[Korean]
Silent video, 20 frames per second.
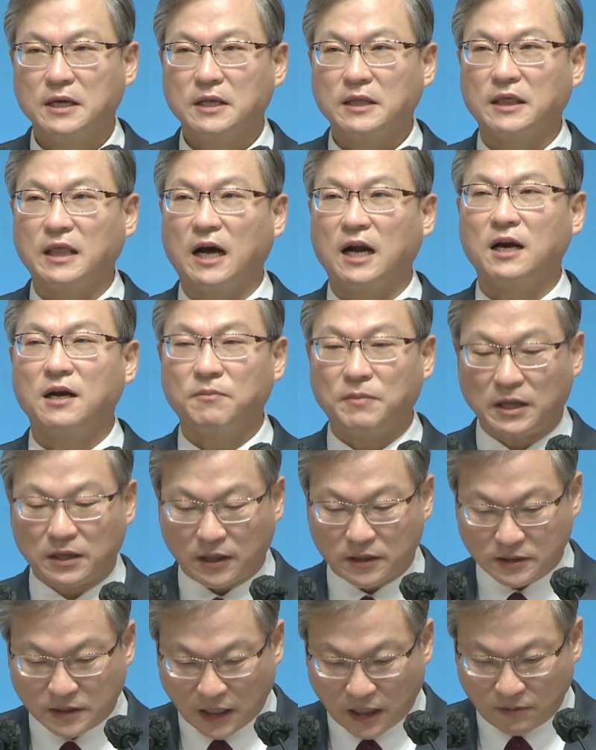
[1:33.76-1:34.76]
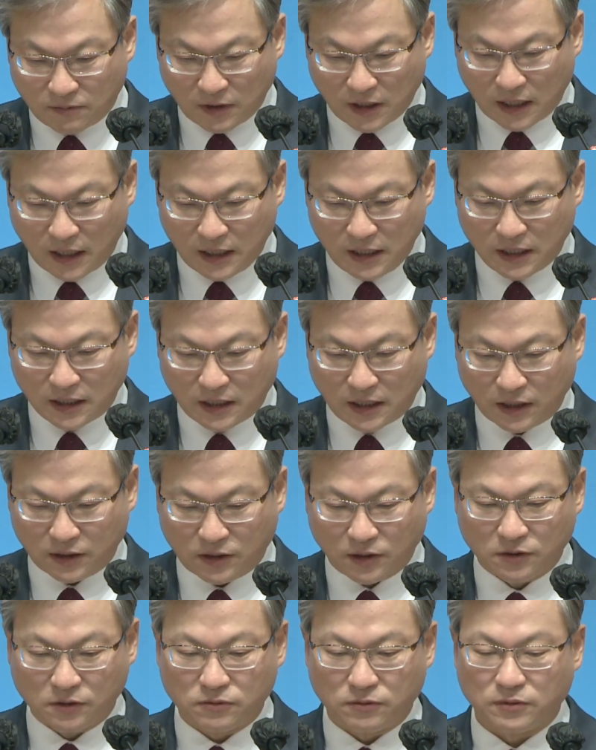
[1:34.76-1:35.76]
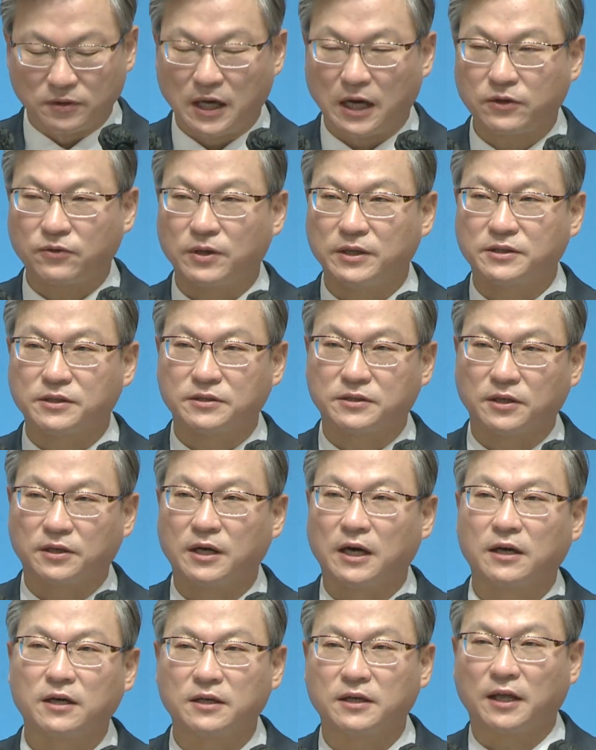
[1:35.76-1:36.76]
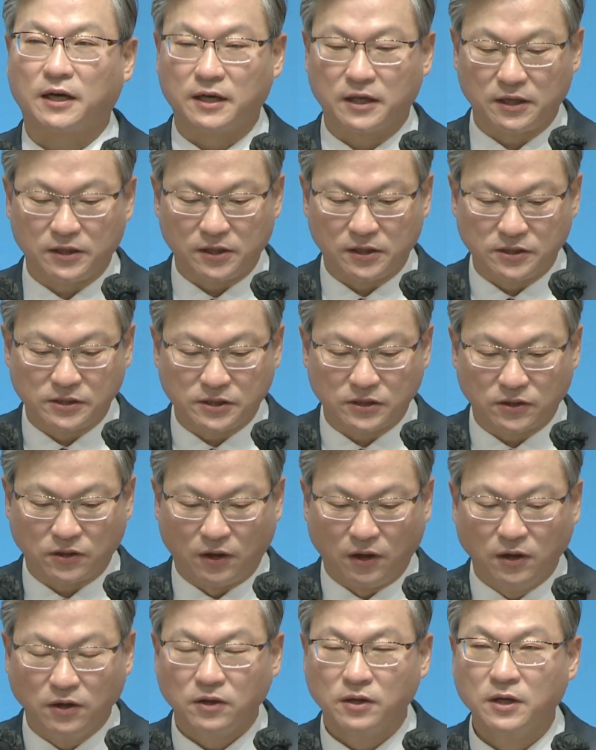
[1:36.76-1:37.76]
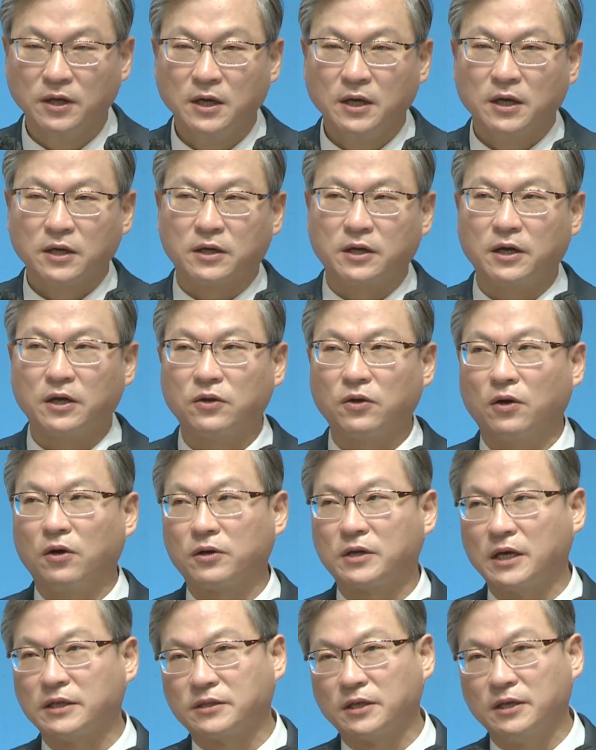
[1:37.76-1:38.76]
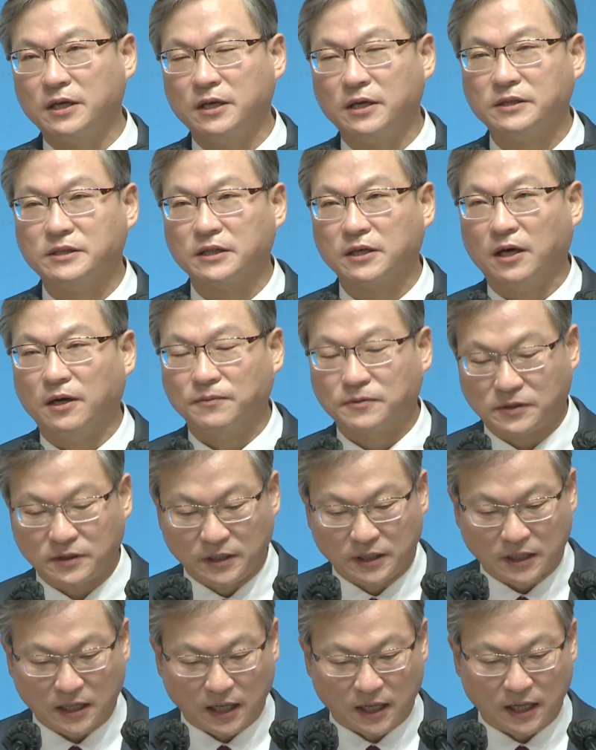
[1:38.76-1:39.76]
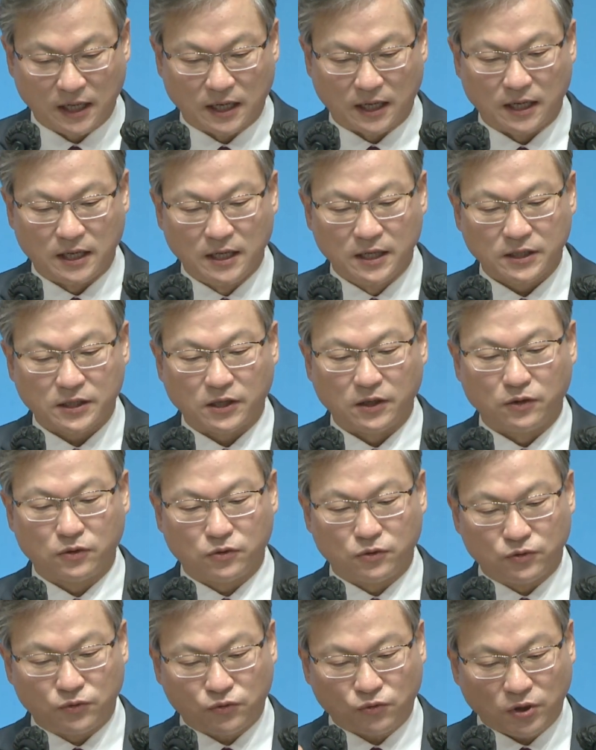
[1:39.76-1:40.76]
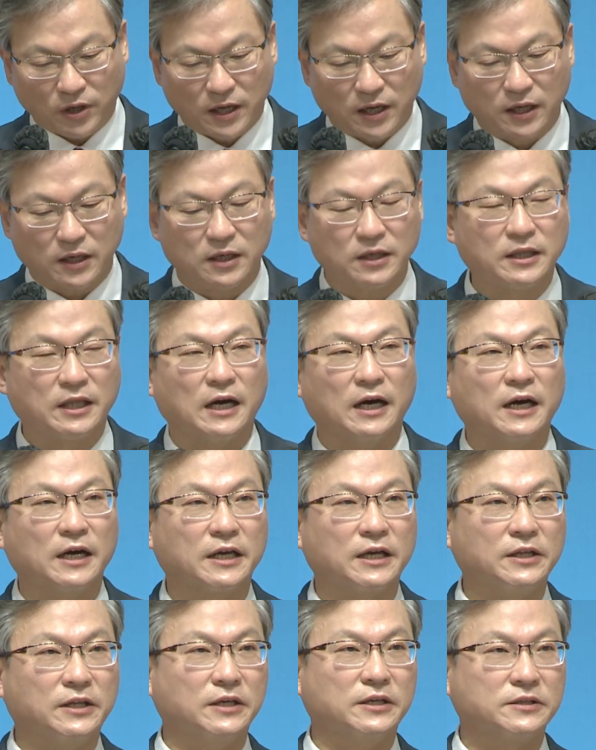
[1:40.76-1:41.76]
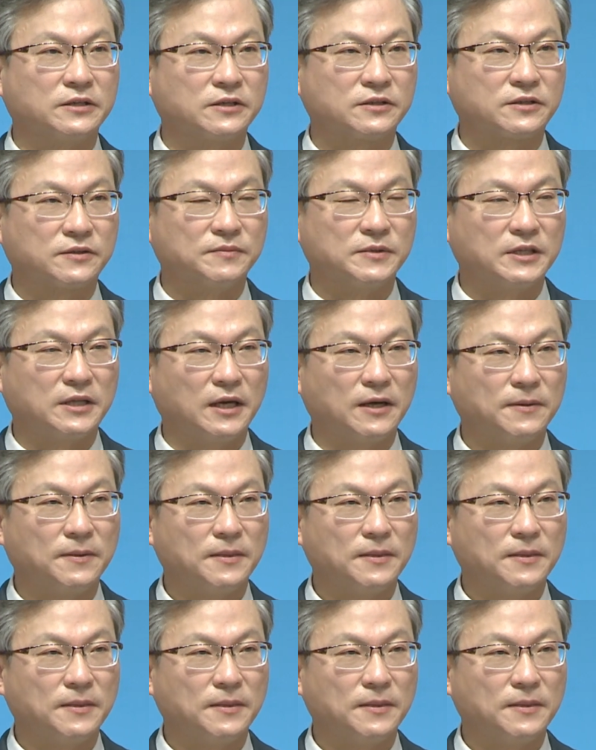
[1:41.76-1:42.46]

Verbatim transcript: 날마다 싸움을 하니까 결국은 학교에서 정학을 당해 되어지고 그래도 개선의 여지가 없으니까 결국은 퇴학을 당하게 되어졌습니다.